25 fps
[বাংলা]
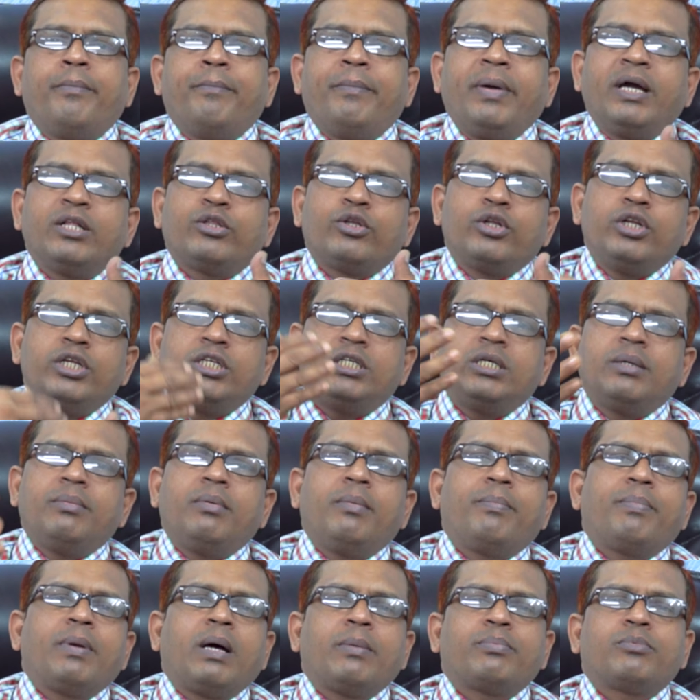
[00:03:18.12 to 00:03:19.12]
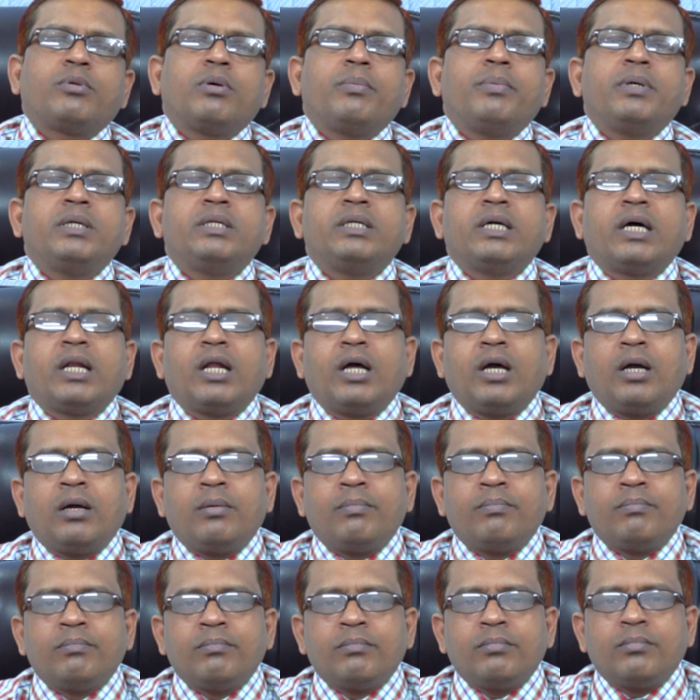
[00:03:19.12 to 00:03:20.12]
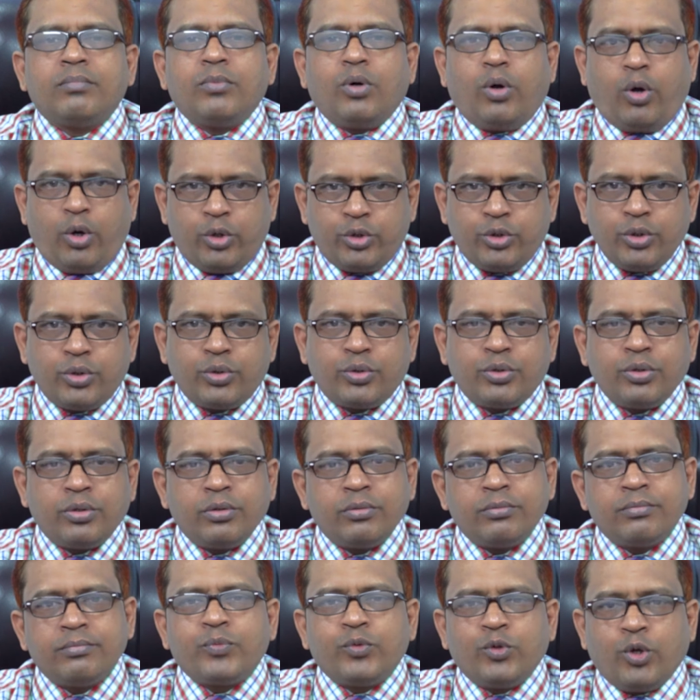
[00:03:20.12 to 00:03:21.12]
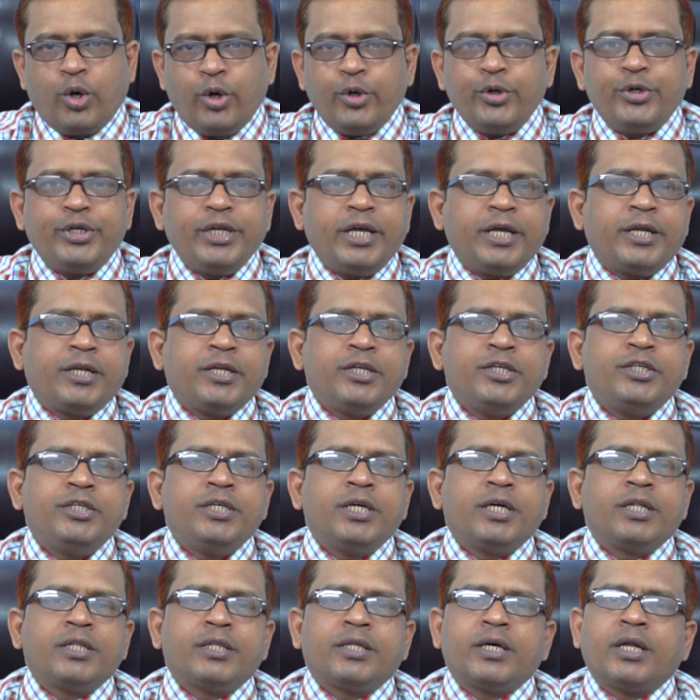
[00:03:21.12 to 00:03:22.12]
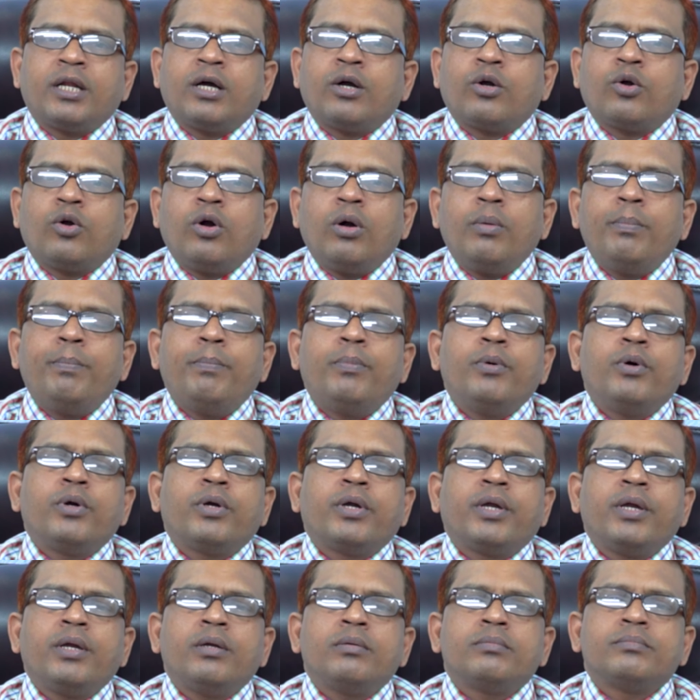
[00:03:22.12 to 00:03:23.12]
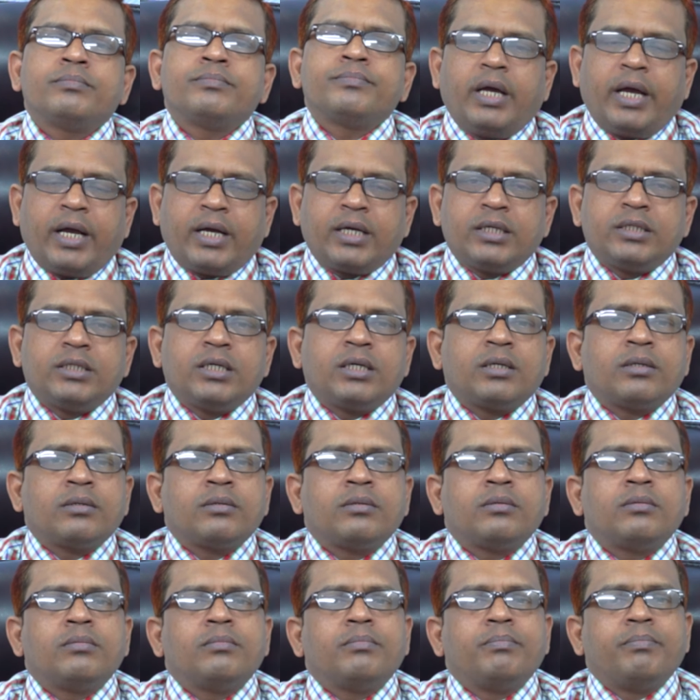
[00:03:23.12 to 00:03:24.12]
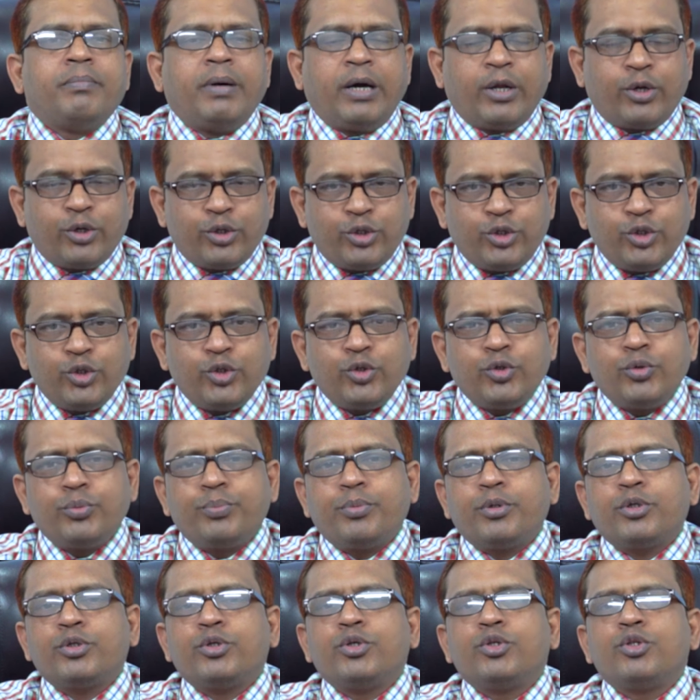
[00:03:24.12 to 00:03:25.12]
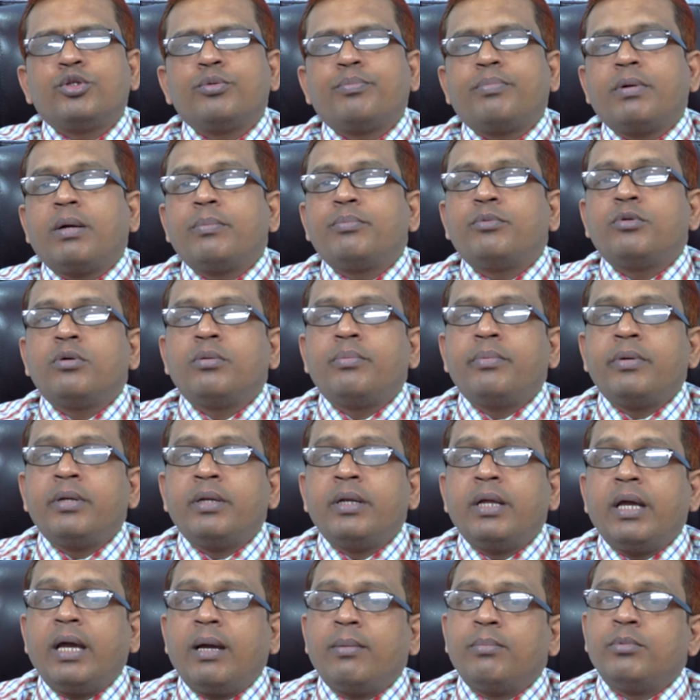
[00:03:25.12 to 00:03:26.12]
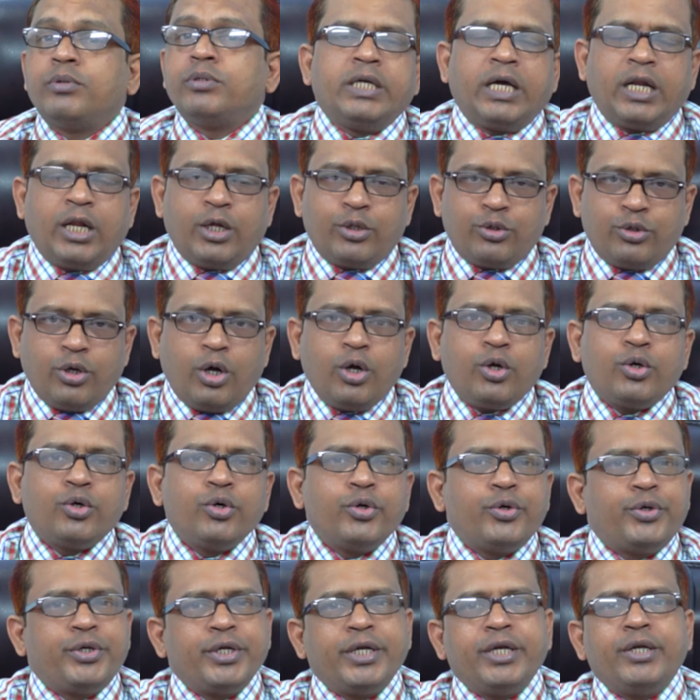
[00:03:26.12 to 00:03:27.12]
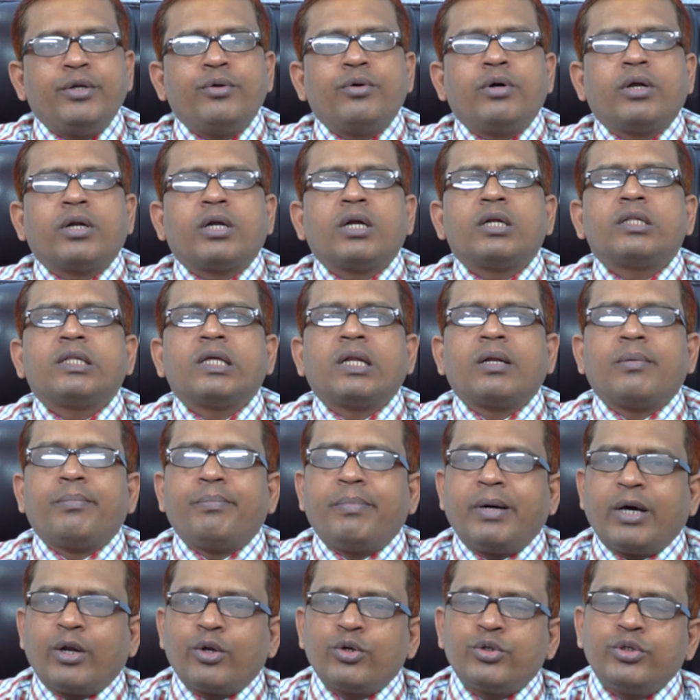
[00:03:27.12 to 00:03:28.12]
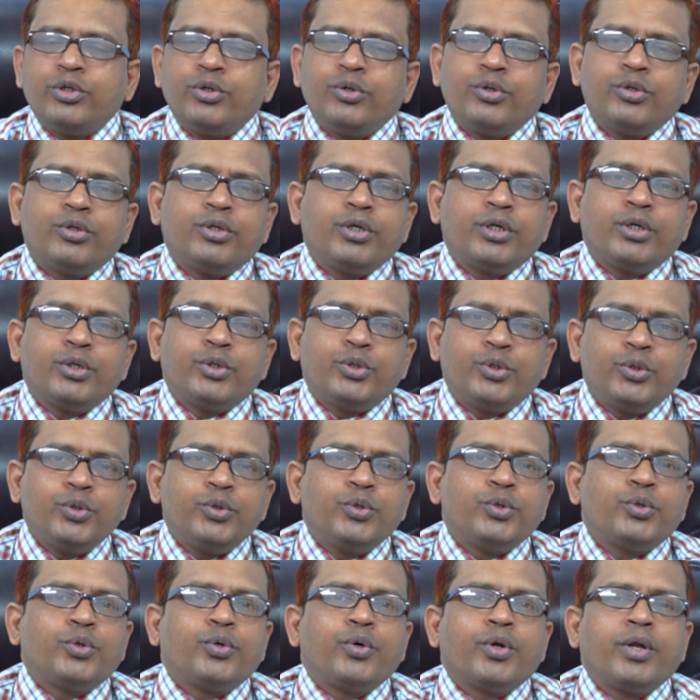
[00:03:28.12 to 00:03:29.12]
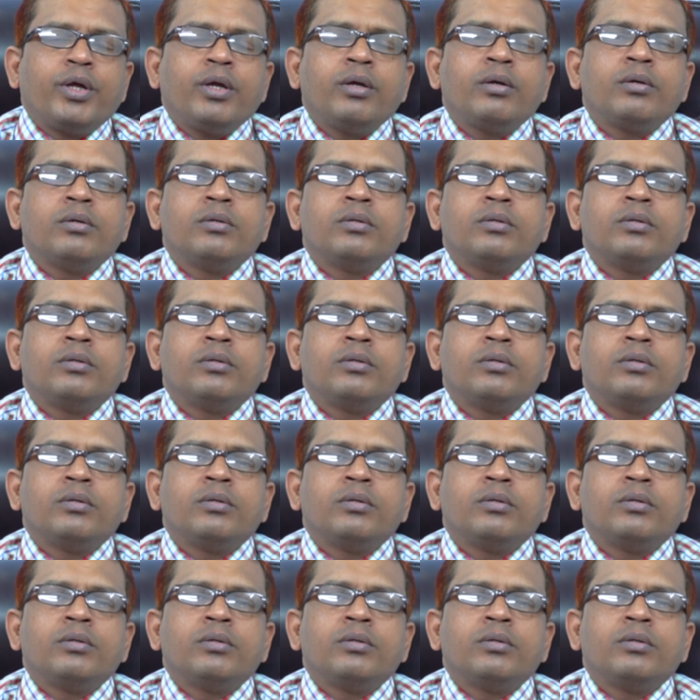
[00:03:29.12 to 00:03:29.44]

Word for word: বেতন হিসেবে প্রাপ্ত হবেন যারা অধ্যক্ষ নন টেকনিশিয়ান তারা কমপক্ষে এক হাজার বারোশো ইউরো পর্যন্ত প্রাপ্ত হবেন এবং যারা দক্ষ ট্রেড ওয়ার্কার তারা বারোশো ইউরো থেকে শুরু করে